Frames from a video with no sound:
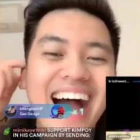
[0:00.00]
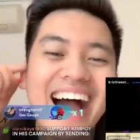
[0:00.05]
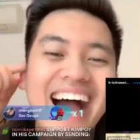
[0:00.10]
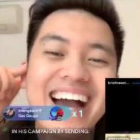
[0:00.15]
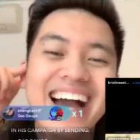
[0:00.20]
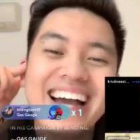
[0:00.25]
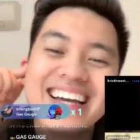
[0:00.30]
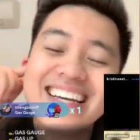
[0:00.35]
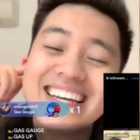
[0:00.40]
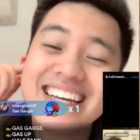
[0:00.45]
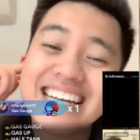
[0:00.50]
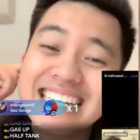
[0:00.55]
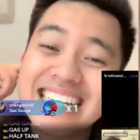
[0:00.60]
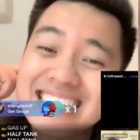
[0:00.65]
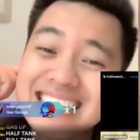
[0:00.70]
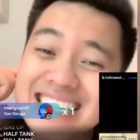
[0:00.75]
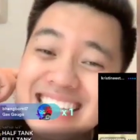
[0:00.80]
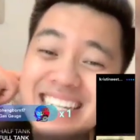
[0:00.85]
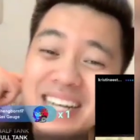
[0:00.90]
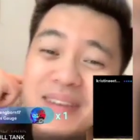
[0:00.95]
Insan
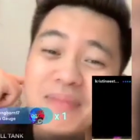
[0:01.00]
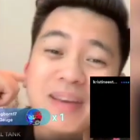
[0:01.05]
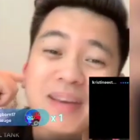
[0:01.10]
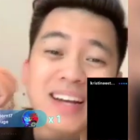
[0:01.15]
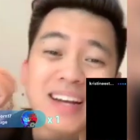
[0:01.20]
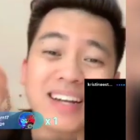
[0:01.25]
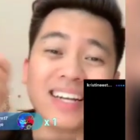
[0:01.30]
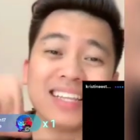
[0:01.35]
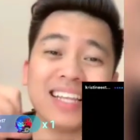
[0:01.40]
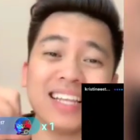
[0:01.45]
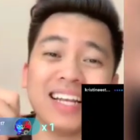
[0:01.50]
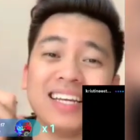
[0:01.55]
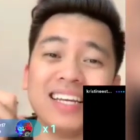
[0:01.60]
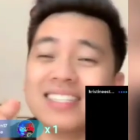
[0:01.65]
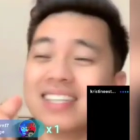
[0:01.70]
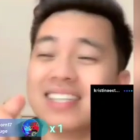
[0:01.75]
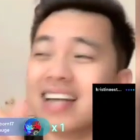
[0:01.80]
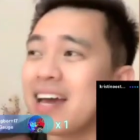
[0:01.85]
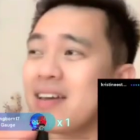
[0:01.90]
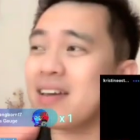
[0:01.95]
come here na dali,
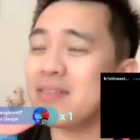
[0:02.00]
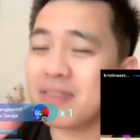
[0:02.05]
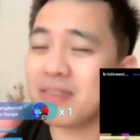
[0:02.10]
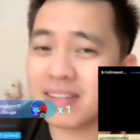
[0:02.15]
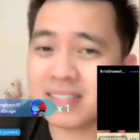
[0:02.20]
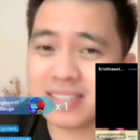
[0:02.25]
drive and just